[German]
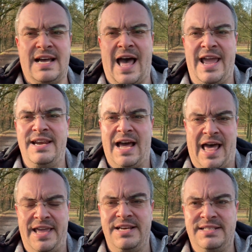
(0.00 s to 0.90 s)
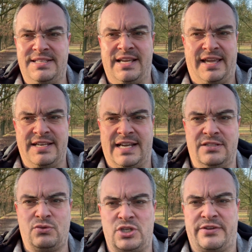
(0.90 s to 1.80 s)
ein eigenes Gerät
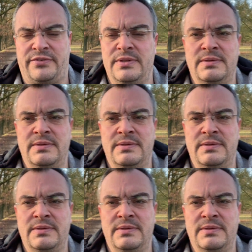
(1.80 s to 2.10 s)
anzuschaffen.